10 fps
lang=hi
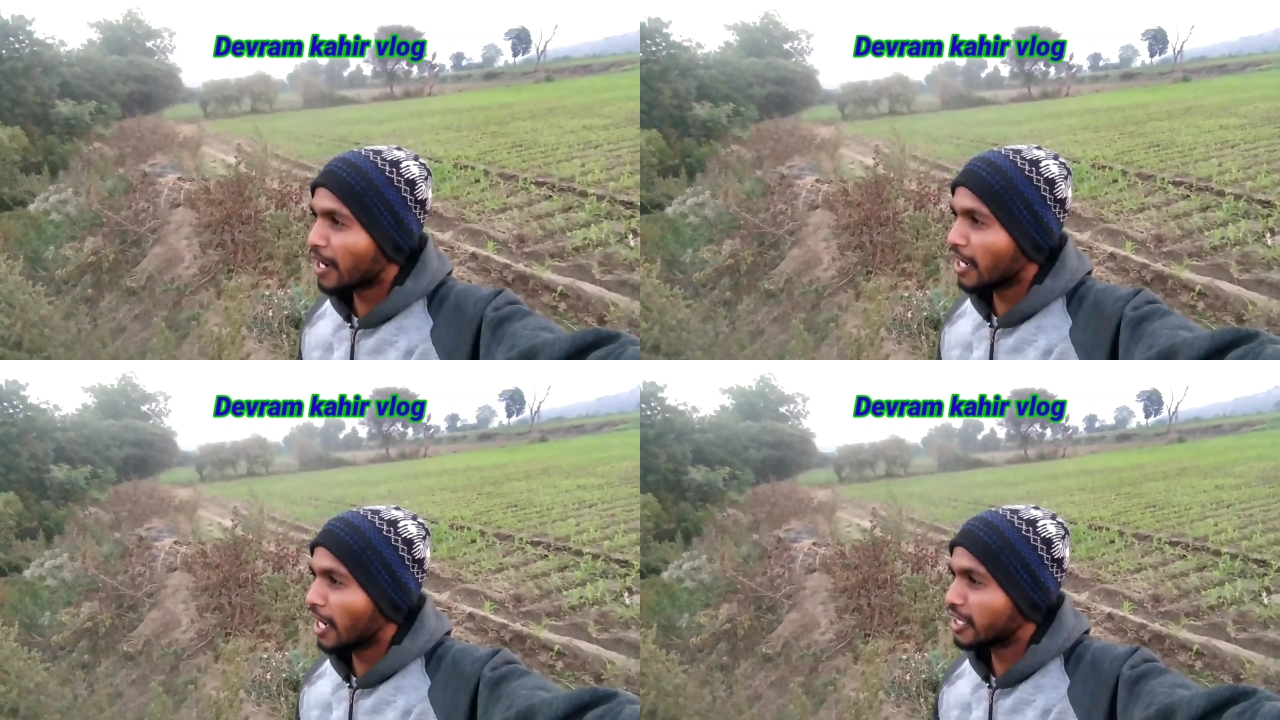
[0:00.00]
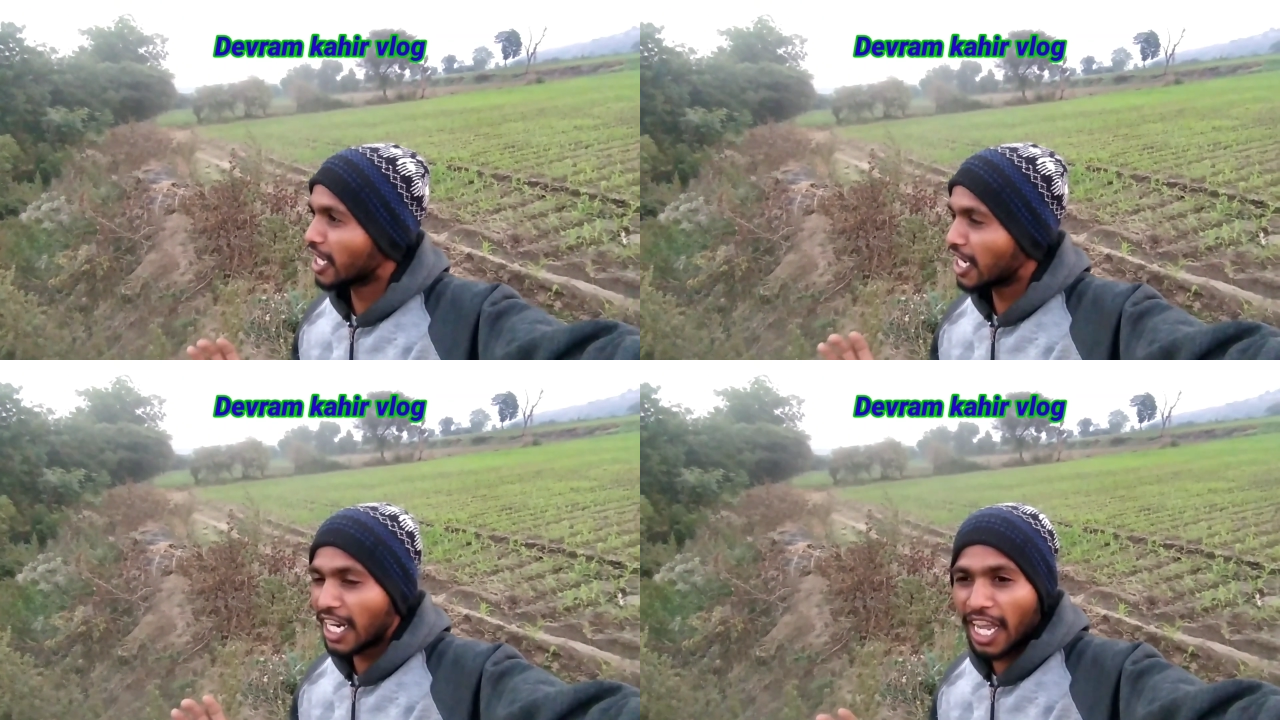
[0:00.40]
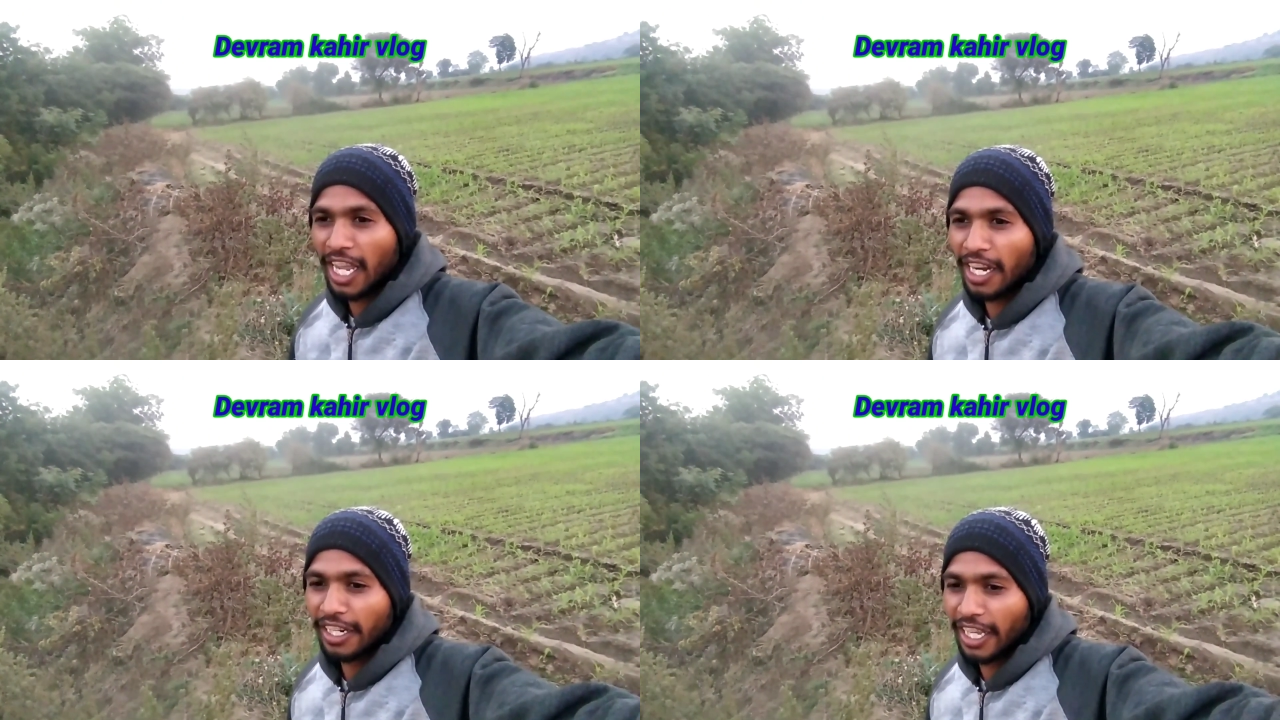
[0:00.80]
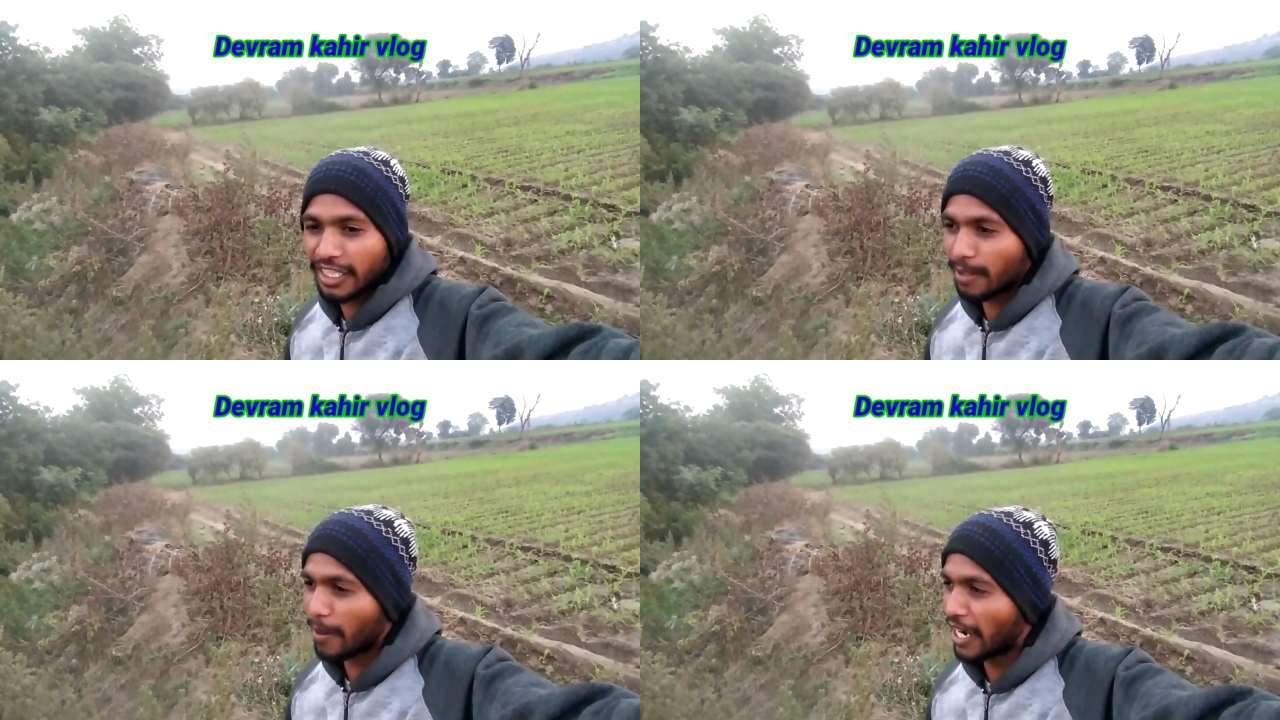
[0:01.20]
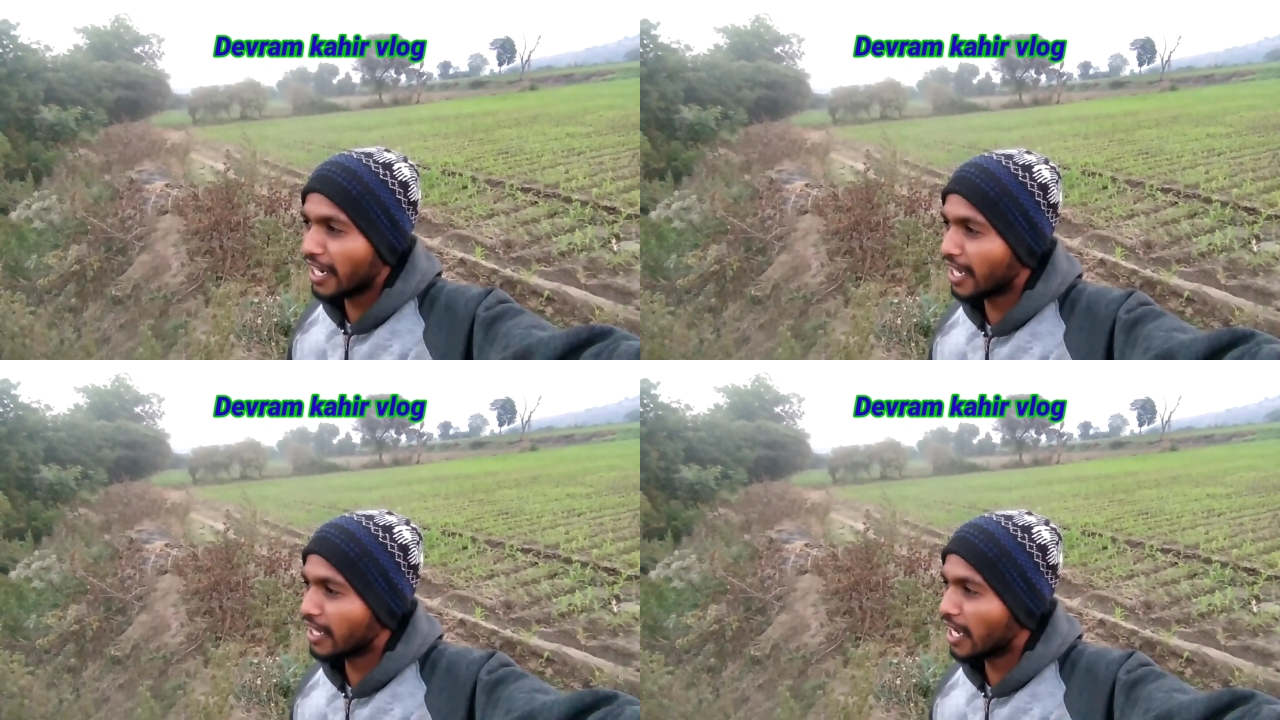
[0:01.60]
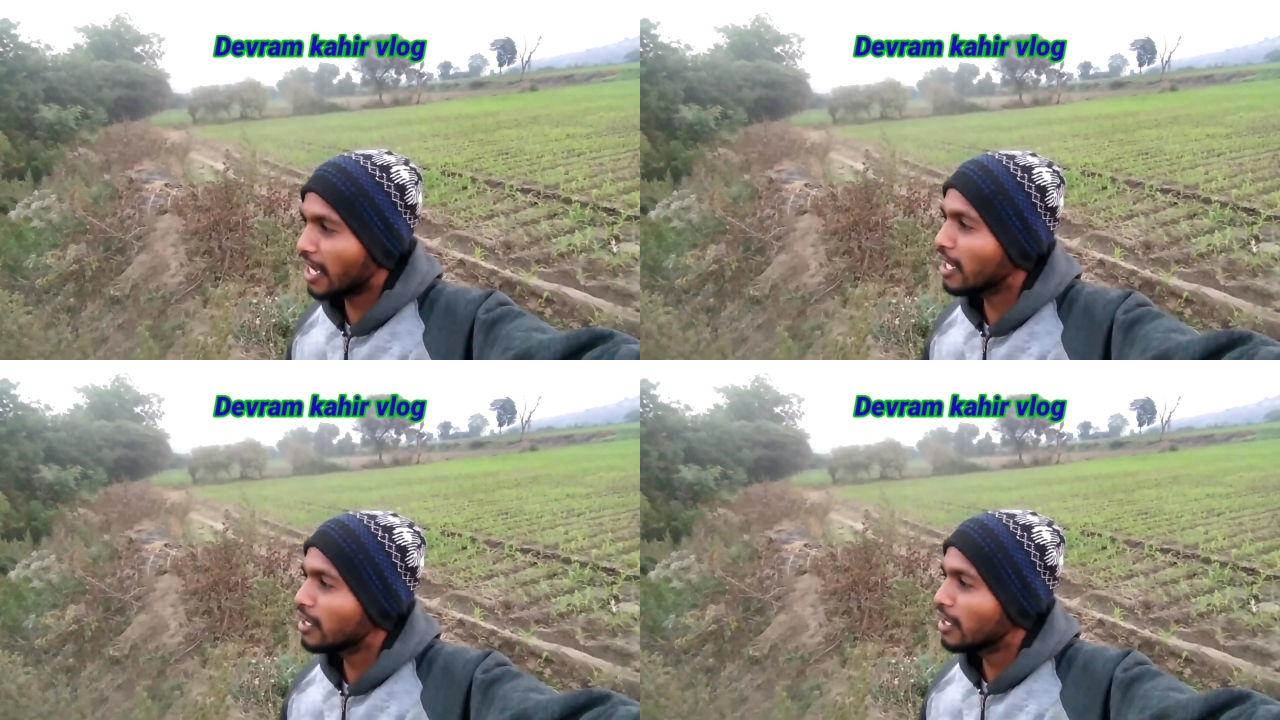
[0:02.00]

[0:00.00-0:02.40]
पर एक झरना है नहर से पानी आता है